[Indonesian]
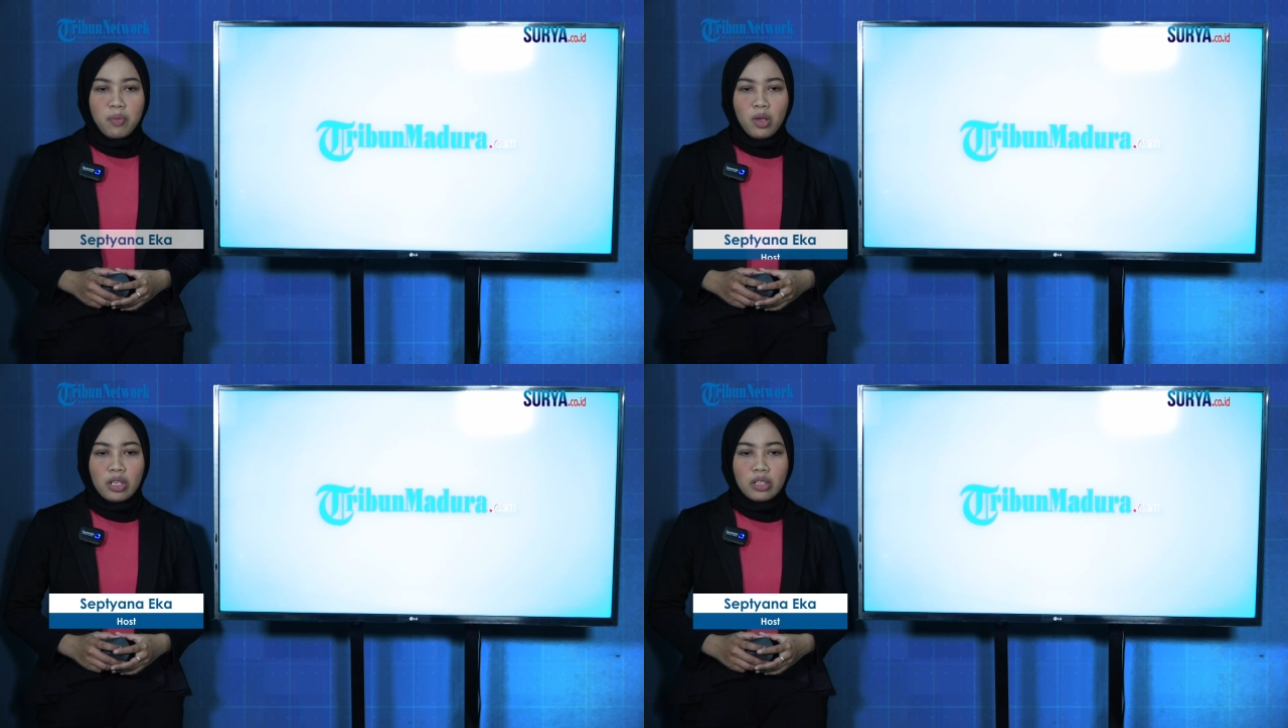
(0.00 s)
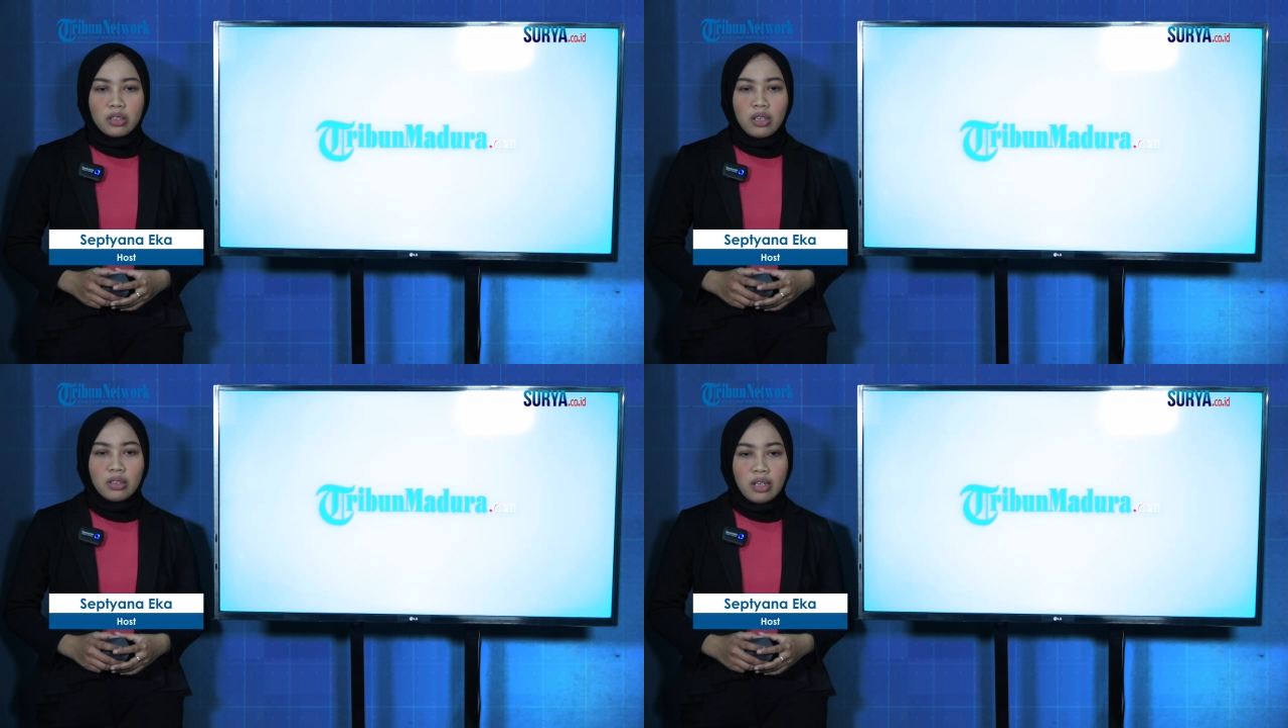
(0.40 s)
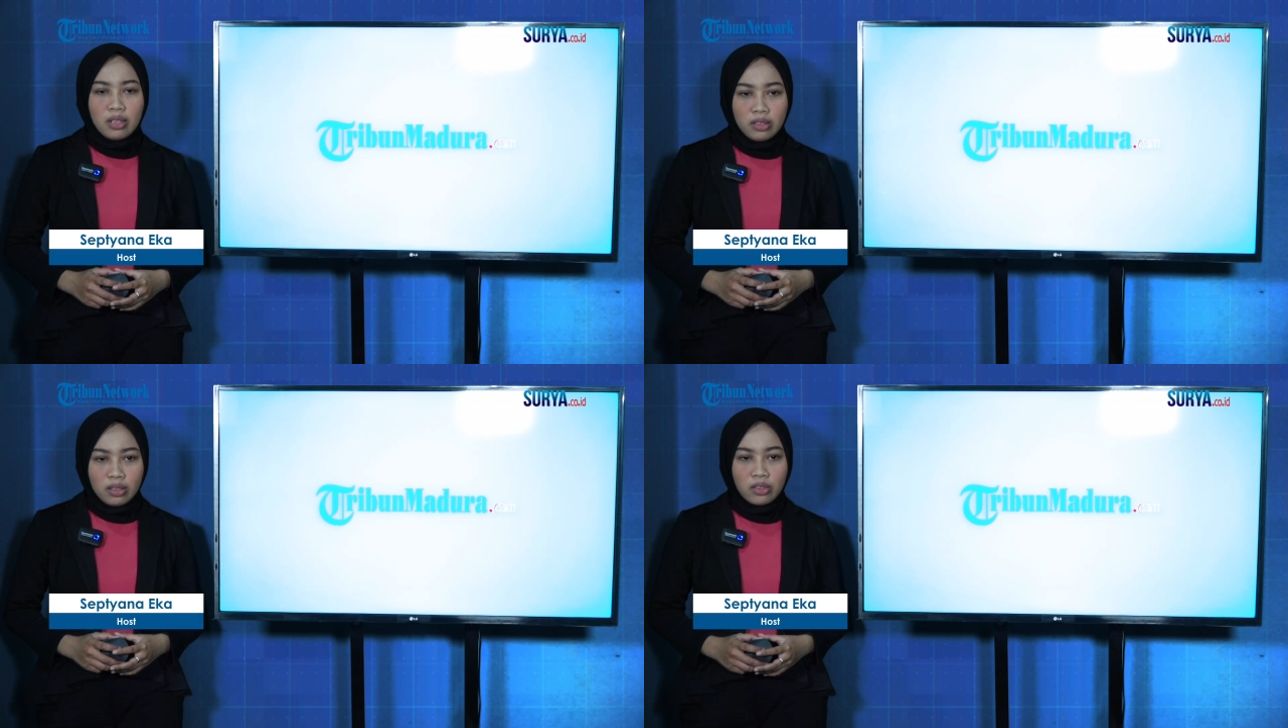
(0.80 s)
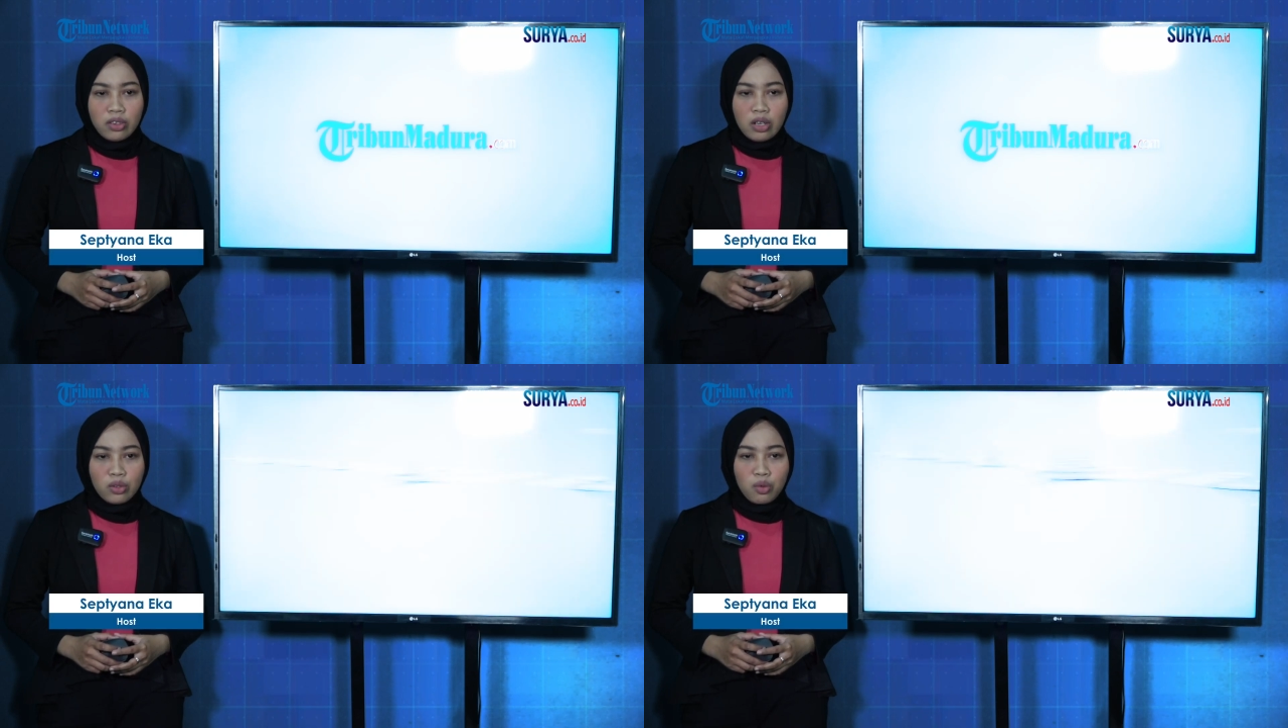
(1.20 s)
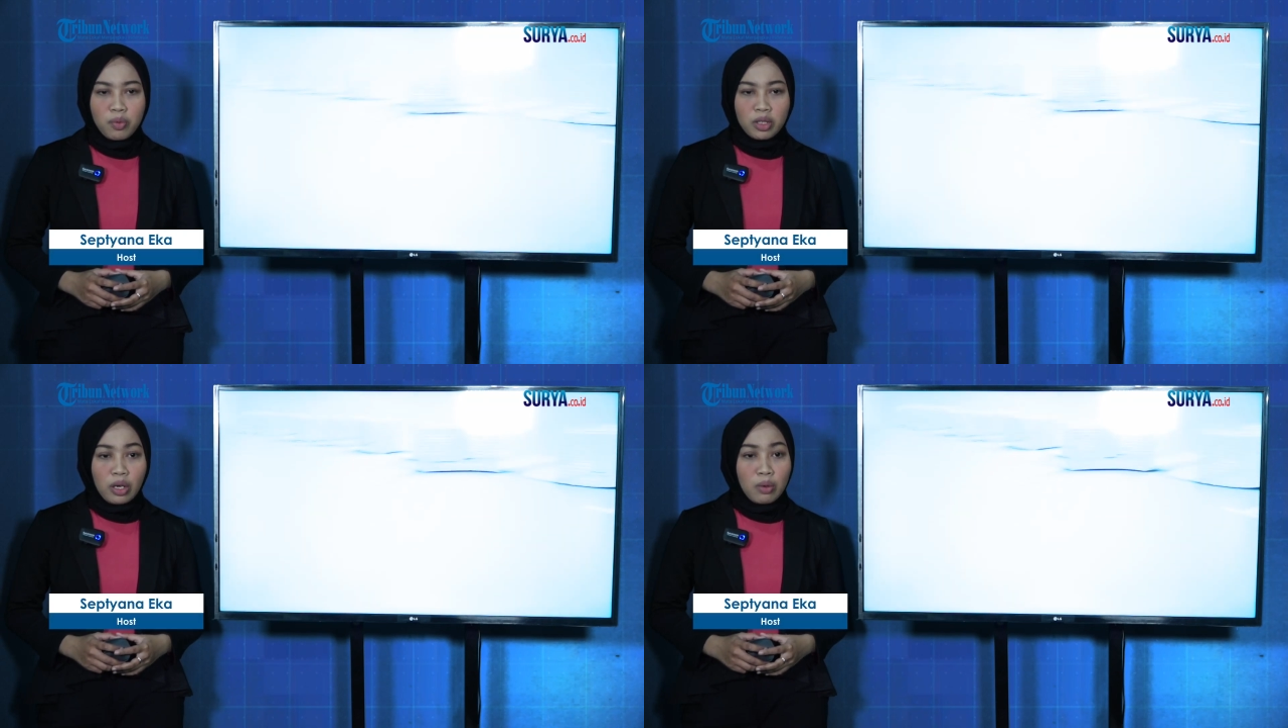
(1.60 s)
Polresta Deli Serdang,
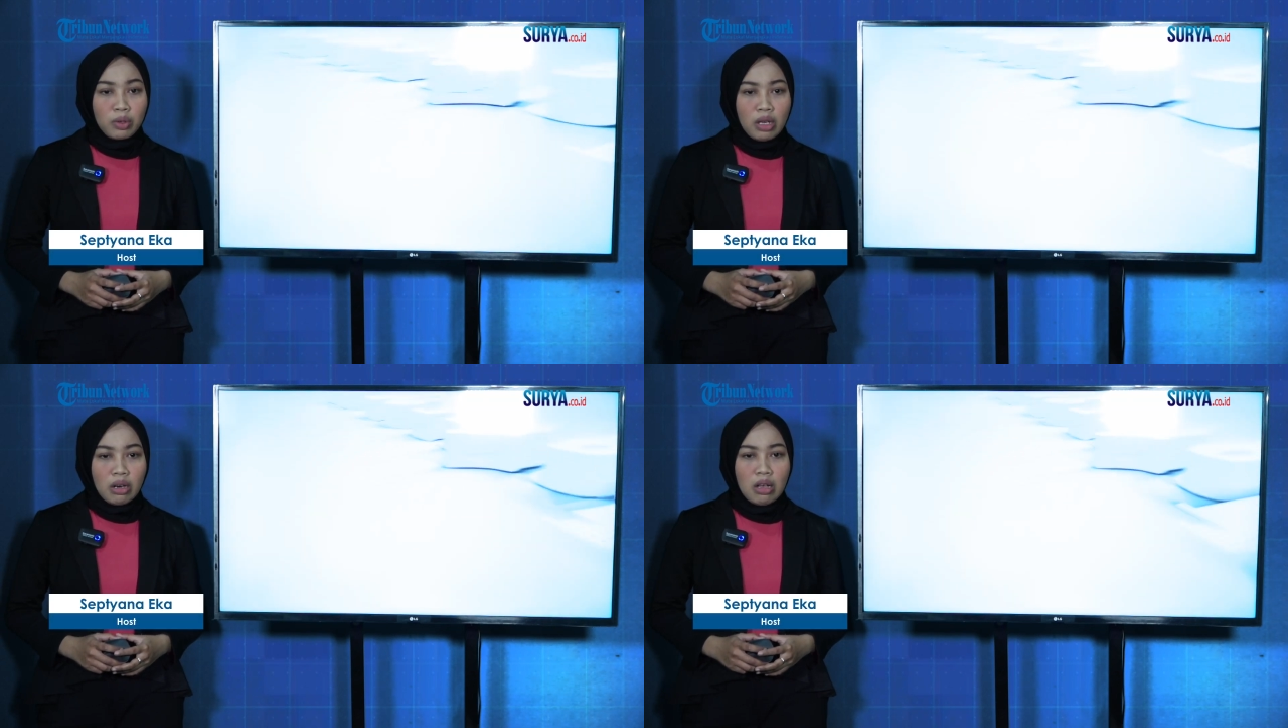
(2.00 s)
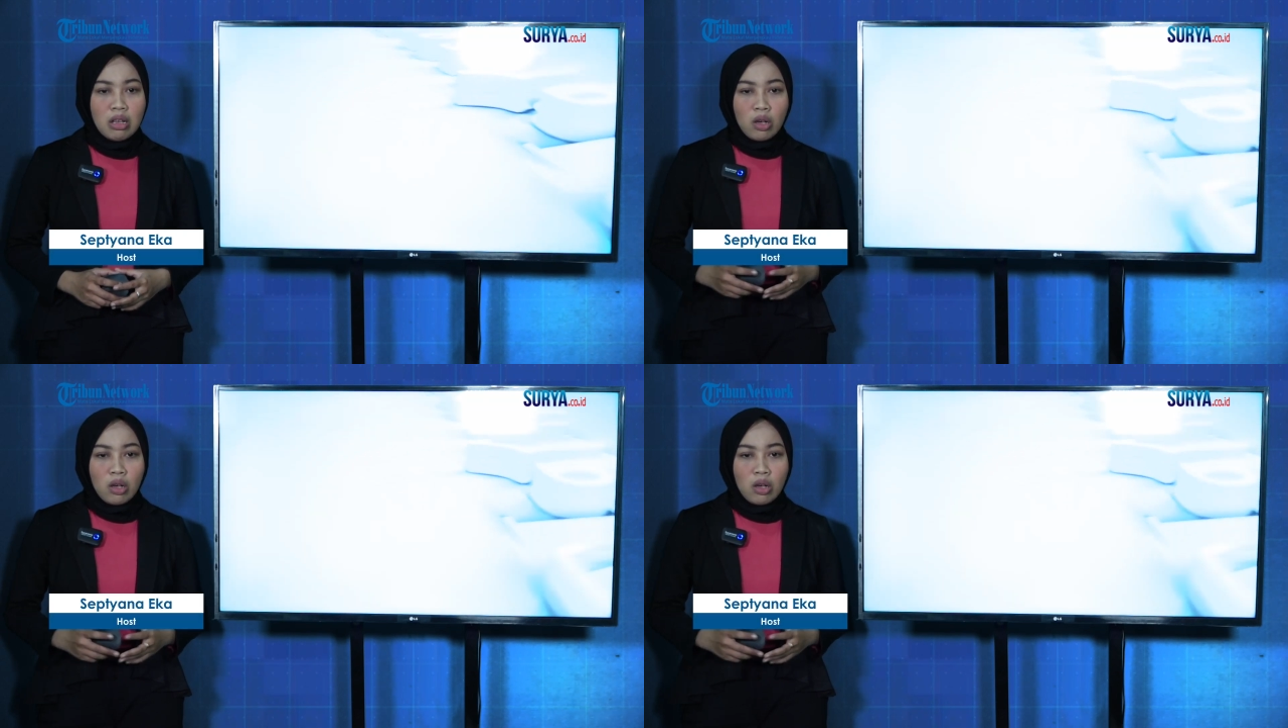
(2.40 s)
Sumatera Utara,